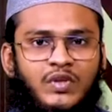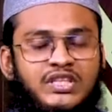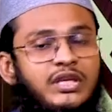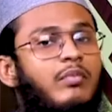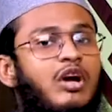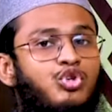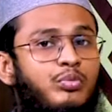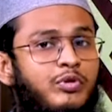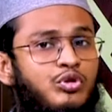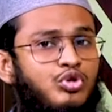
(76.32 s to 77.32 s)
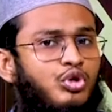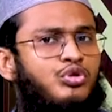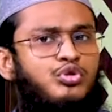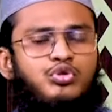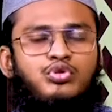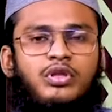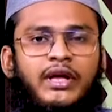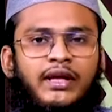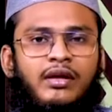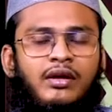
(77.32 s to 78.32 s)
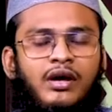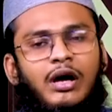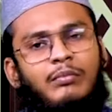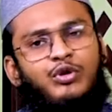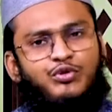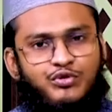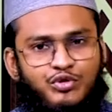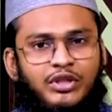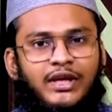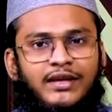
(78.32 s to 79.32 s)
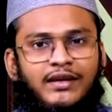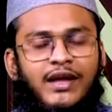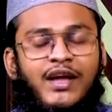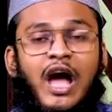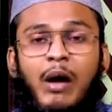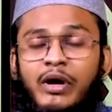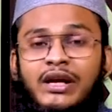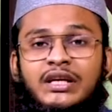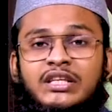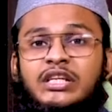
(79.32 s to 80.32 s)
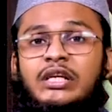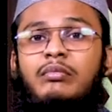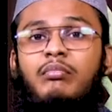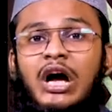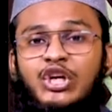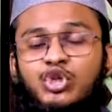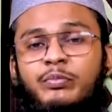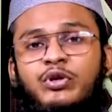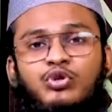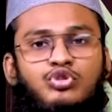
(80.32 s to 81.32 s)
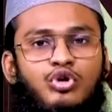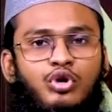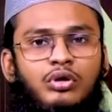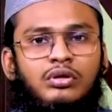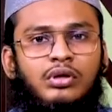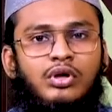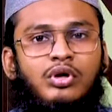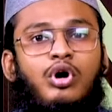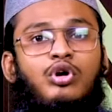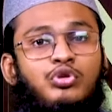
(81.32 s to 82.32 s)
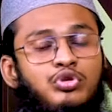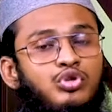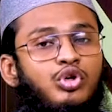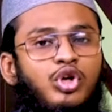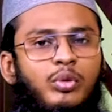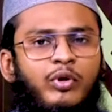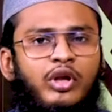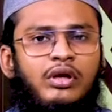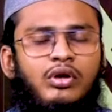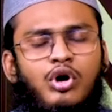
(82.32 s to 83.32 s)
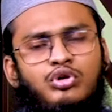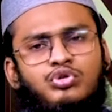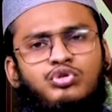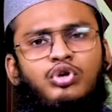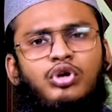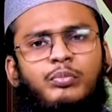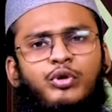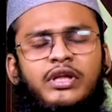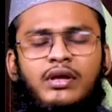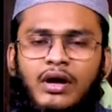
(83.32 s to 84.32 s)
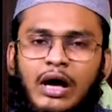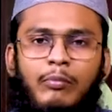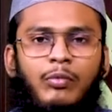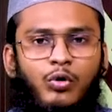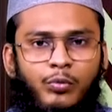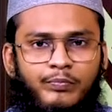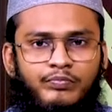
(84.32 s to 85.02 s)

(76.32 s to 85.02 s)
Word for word: সেই মাংসপিণ্ড যখন সুস্থ থাকে আমরা সুস্থ থাকি আবার সেই মাংসপিণ্ড যখন অসুস্থ হয়ে পড়ে অসুস্থ হয়ে পড়ি আমরাও